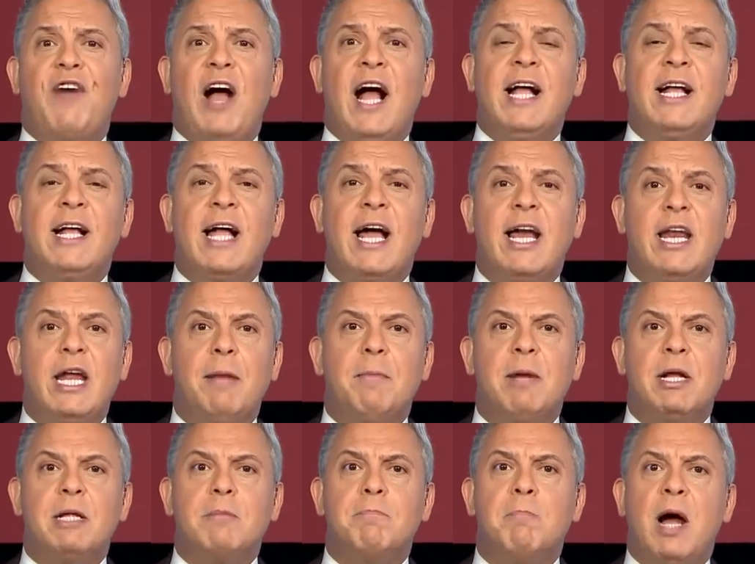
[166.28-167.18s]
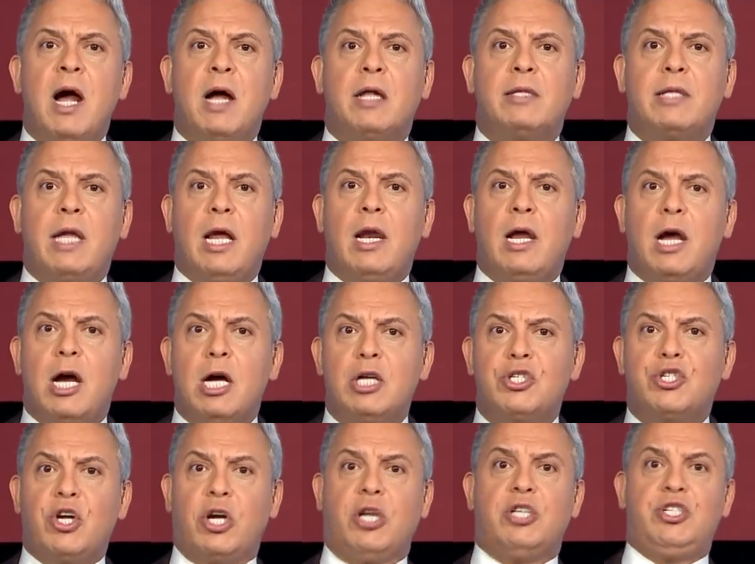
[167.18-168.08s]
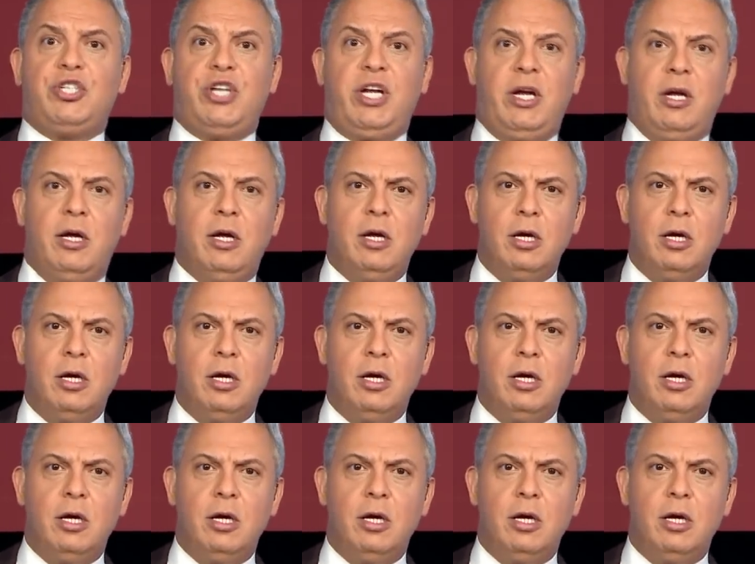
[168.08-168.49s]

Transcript: عن جريمة مقتل خاشقجي